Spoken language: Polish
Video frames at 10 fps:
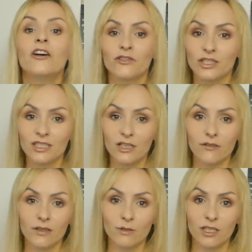Wszystko
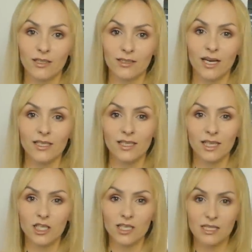Wam dzisiaj zdradzę,
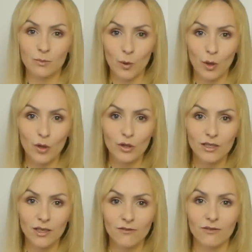także
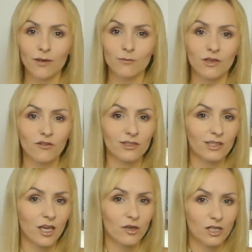spokojnie. Wiem, że
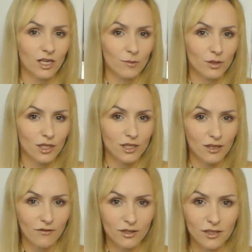wszystkiego chcielibyście się
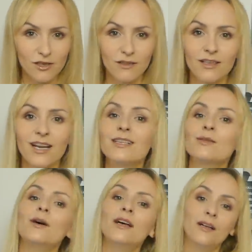dowiedzieć od razu,
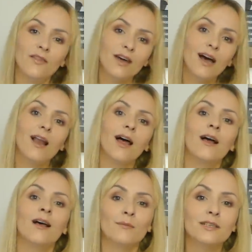no ale
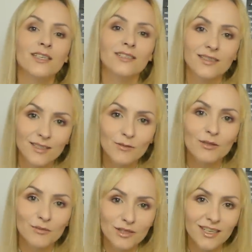będziecie ze
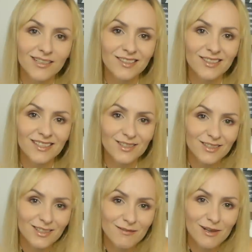mną musieli zostać do
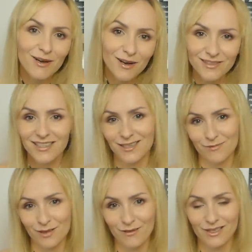samego końca,
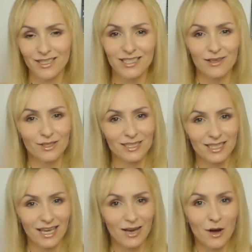żeby dowiedzieć się
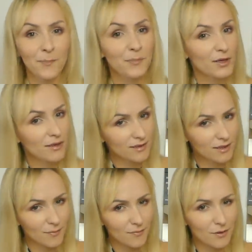wszystkiego. To co?
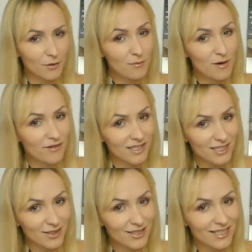Umowa
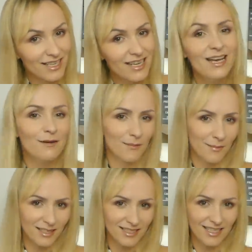stoi?
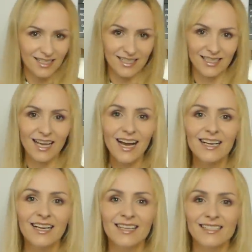Mam nadzieję, że tak.
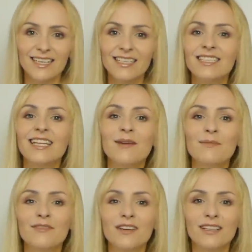
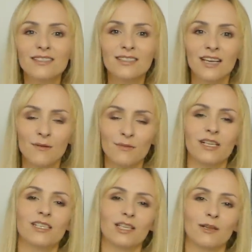Zaczynajmy więc.
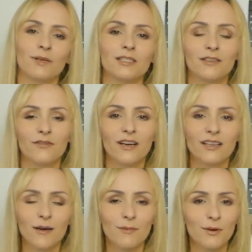Myślę, że to będzie
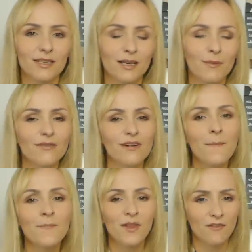fajna, miła
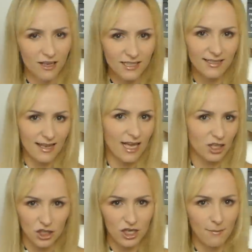zabawa, więc
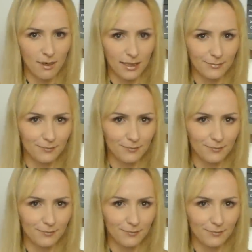lecimy.